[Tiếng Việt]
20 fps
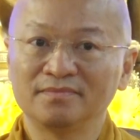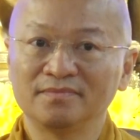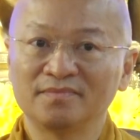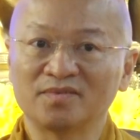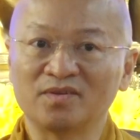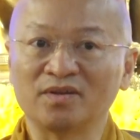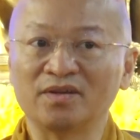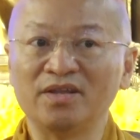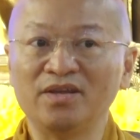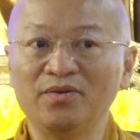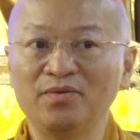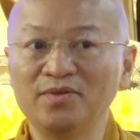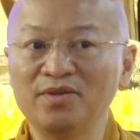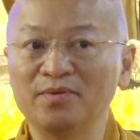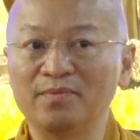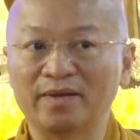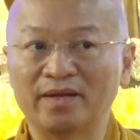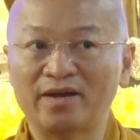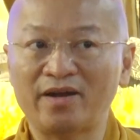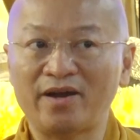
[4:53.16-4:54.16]
còn nếu
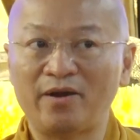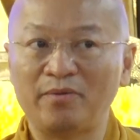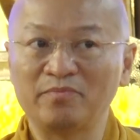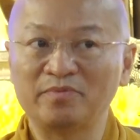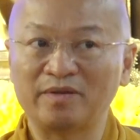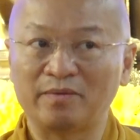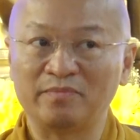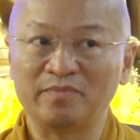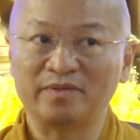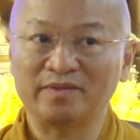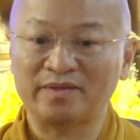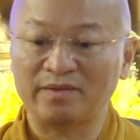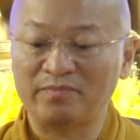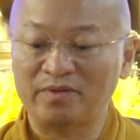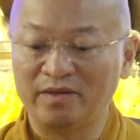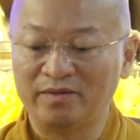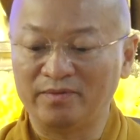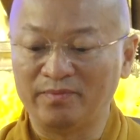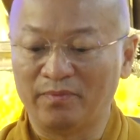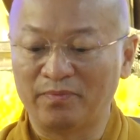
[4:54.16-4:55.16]
như mà nó không trồng trong
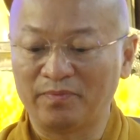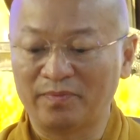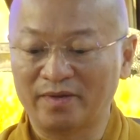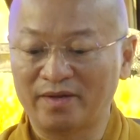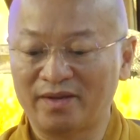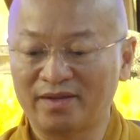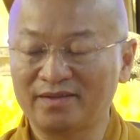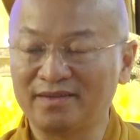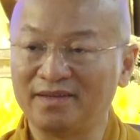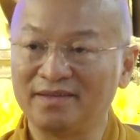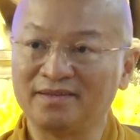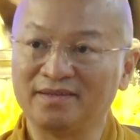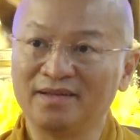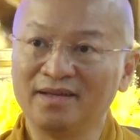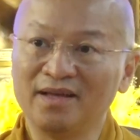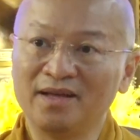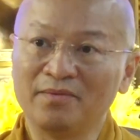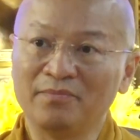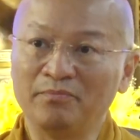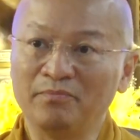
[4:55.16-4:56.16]
danh mục đó thì
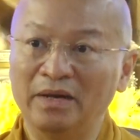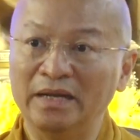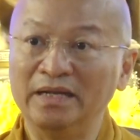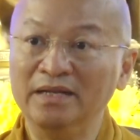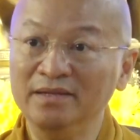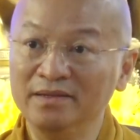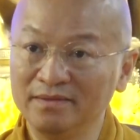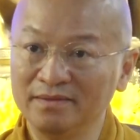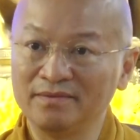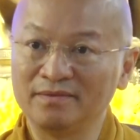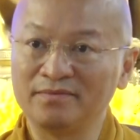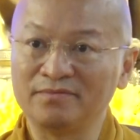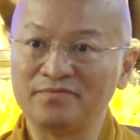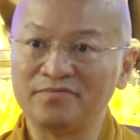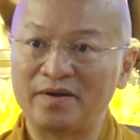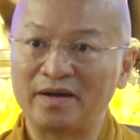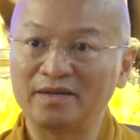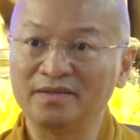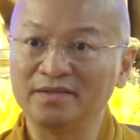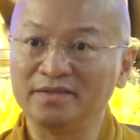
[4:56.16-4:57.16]
bệnh
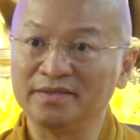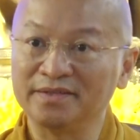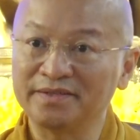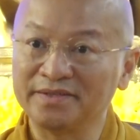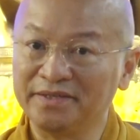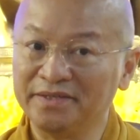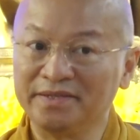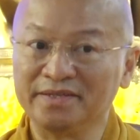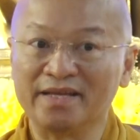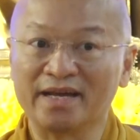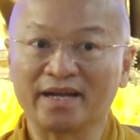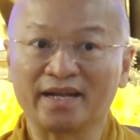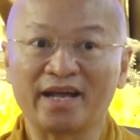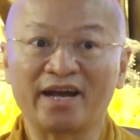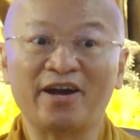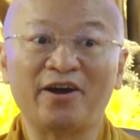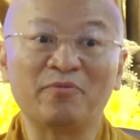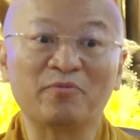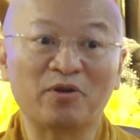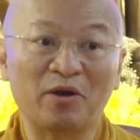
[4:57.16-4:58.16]
vẫn được thừa nhận là
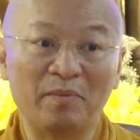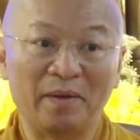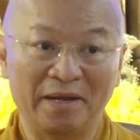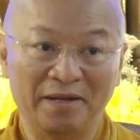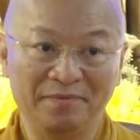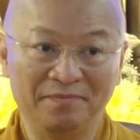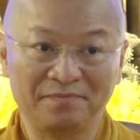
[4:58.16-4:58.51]
không có bệnh